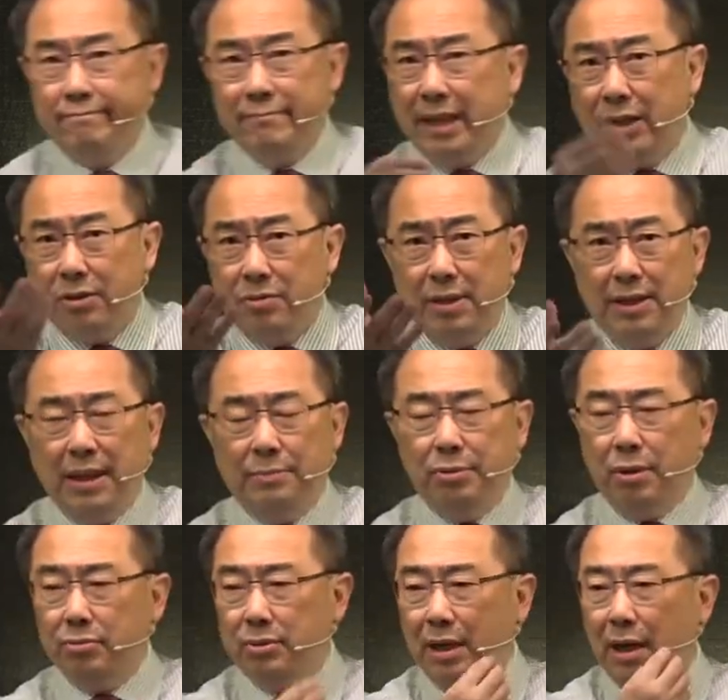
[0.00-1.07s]
它就是连在葡
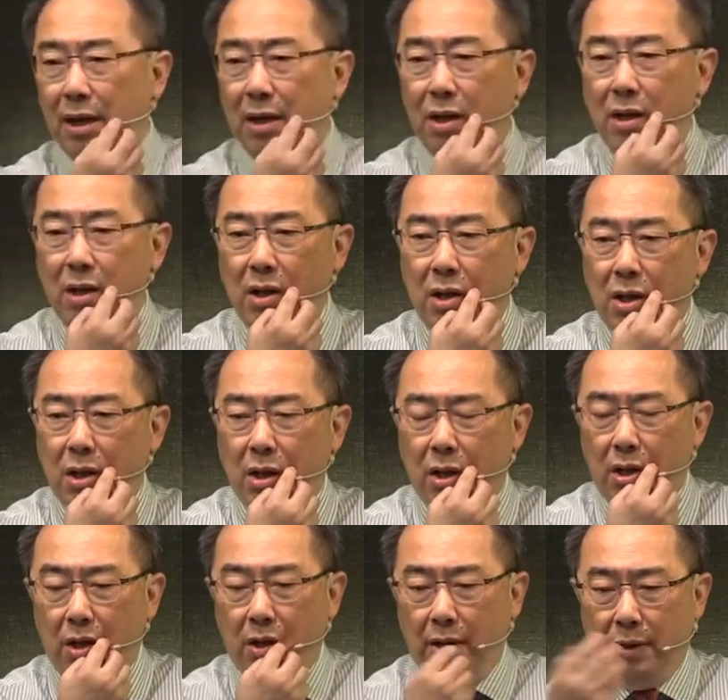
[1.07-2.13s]
萄树上。
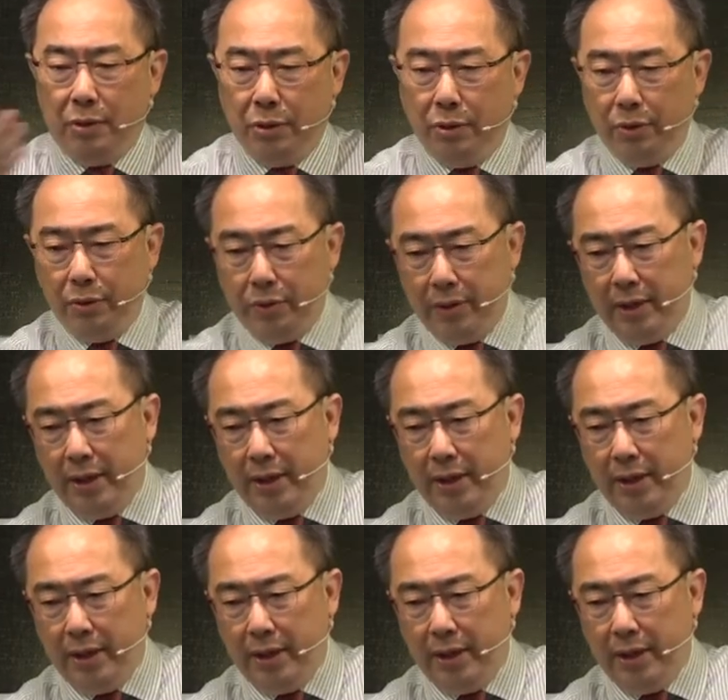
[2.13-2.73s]
有，